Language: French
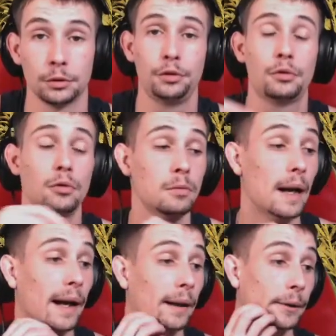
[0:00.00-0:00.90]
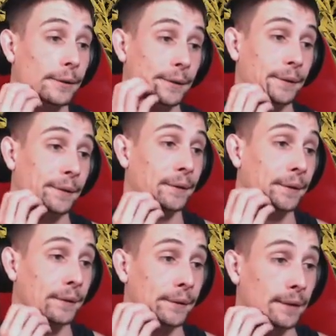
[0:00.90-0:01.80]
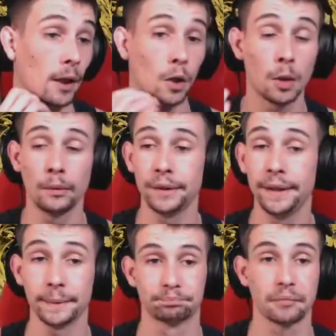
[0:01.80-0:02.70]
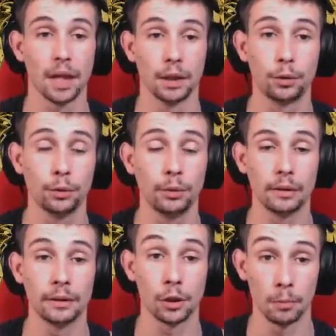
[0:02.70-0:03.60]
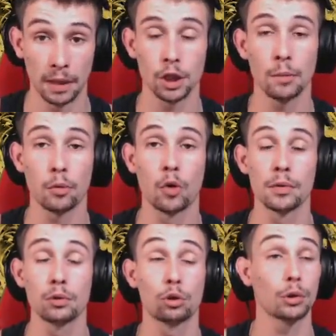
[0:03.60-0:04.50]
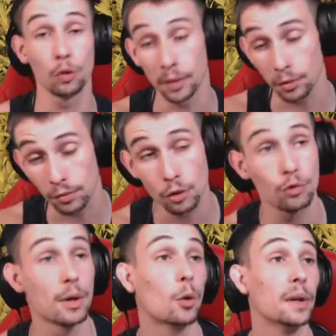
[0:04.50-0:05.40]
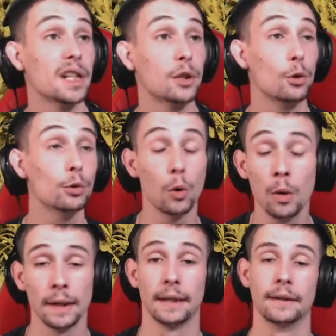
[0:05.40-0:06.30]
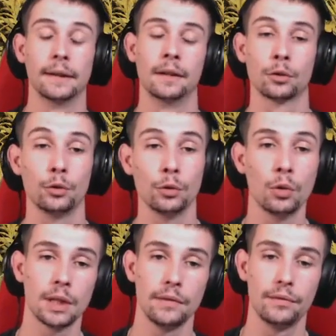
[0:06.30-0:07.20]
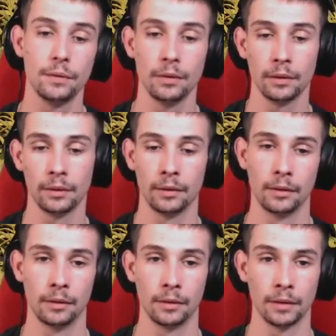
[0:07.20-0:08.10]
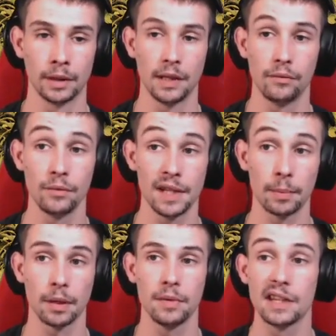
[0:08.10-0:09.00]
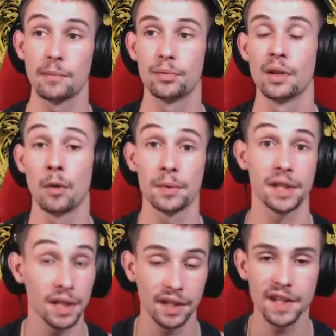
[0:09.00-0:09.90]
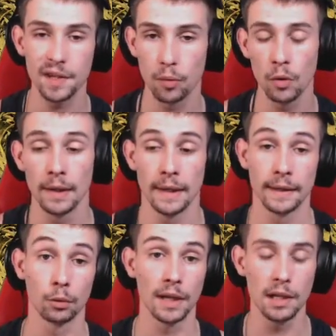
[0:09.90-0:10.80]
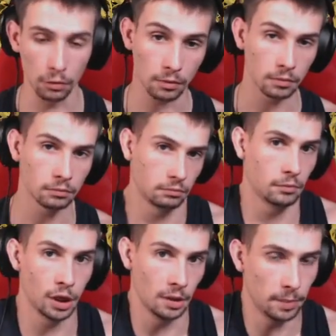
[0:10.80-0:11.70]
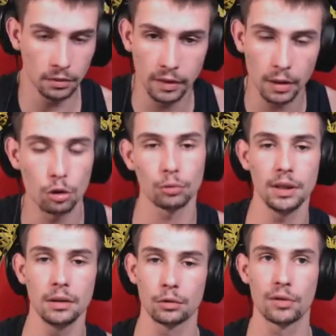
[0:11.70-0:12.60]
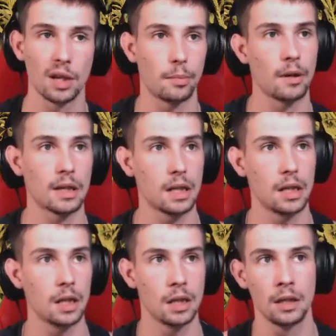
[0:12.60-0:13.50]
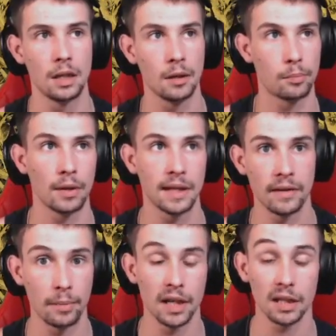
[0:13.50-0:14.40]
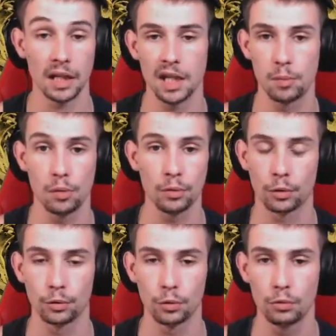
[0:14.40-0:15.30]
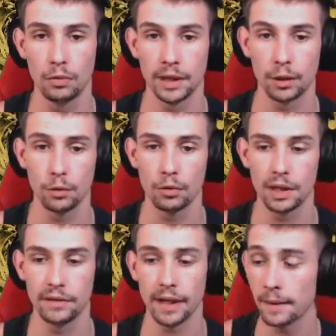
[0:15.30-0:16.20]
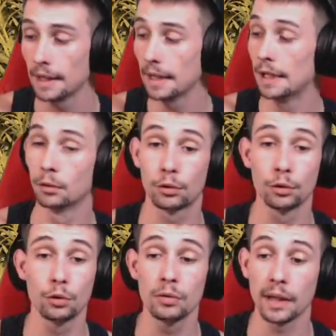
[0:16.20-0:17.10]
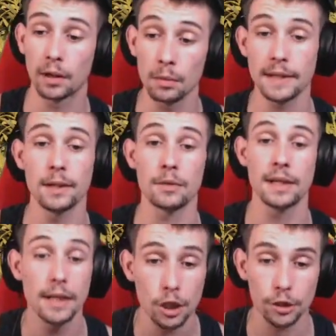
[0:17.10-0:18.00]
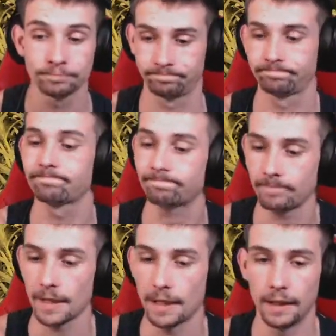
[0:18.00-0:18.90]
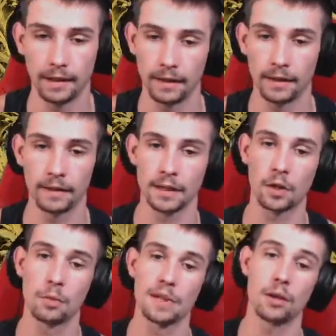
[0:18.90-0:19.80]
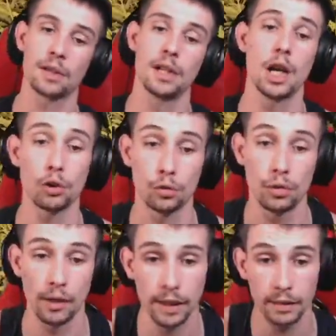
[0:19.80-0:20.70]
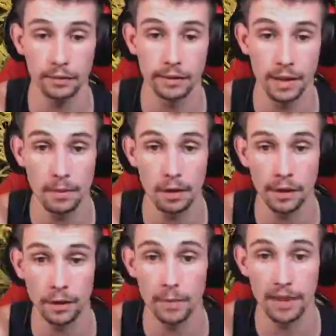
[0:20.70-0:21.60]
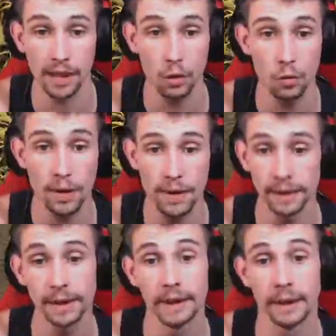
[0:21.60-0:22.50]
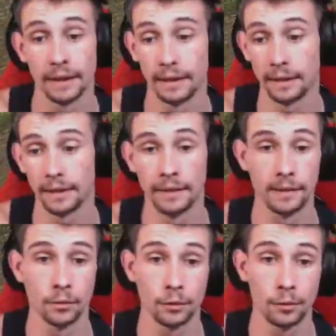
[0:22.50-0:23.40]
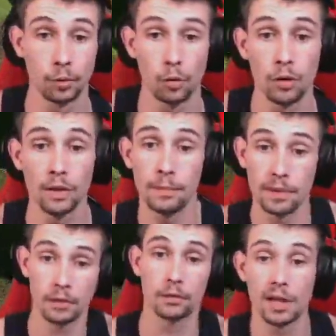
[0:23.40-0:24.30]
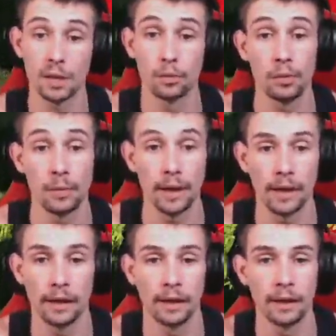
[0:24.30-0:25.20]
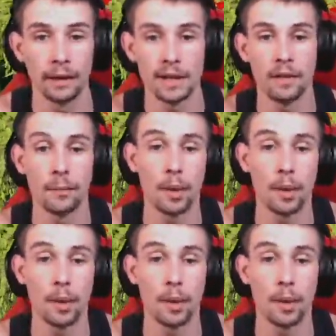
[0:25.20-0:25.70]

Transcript: coup, bah, euh, alors comment vous dire que euh, bah, déjà pour commencer aujourd'hui je suis pas tout seul je suis accompagné de Hugo euh, donc Hugo qui est venu qui est venu cet après-midi exceptionnellement parce qu'il était dispo donc les autres j'ai pas de nouvelles aujourd'hui donc je sais pas si ils avaient pas l'air d'être dispo donc du coup il y a que Hugo qui vient donc du coup on a commencé l'ensilage on a commencé l'ensilage donc avec, du matériel loué donc pourquoi louer parce que tout simplement bah, ça va pas